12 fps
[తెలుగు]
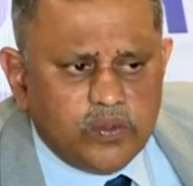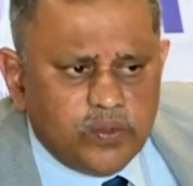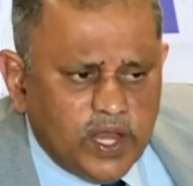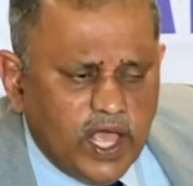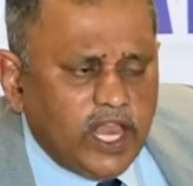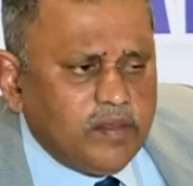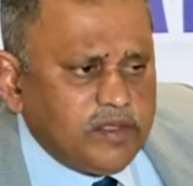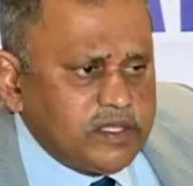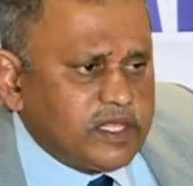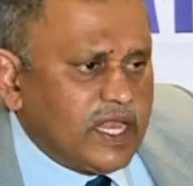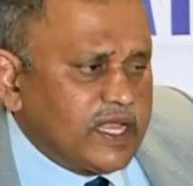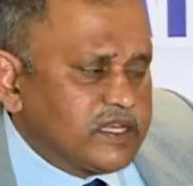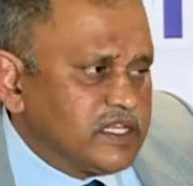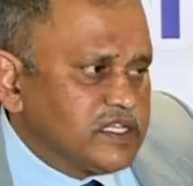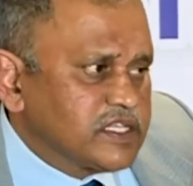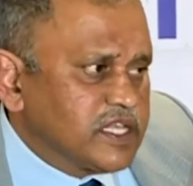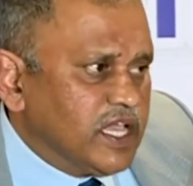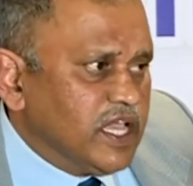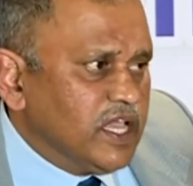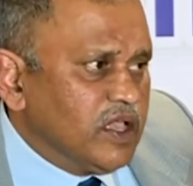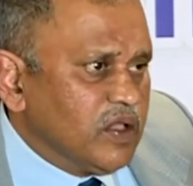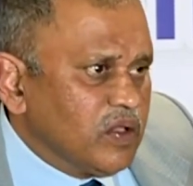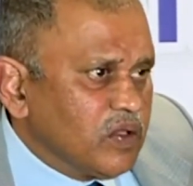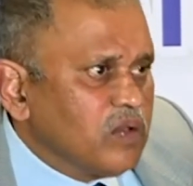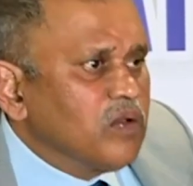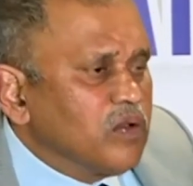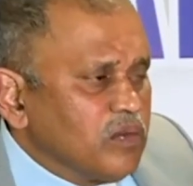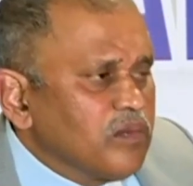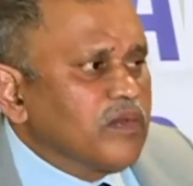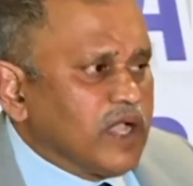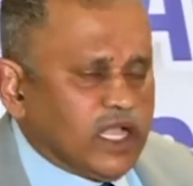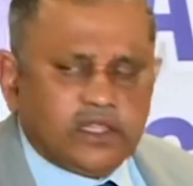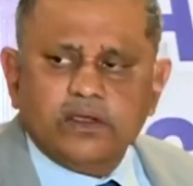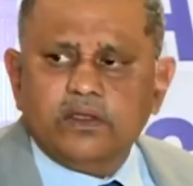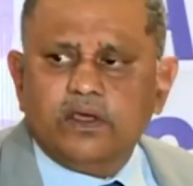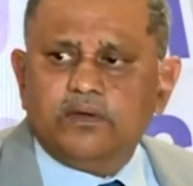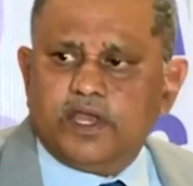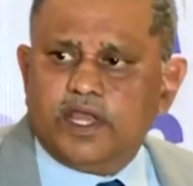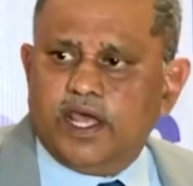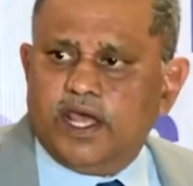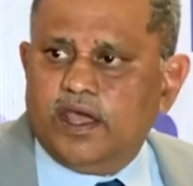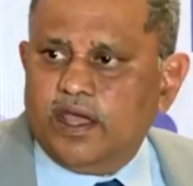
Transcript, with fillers: యునానిమస్ ఎలక్షన్స్కి గతంలో ఉన్న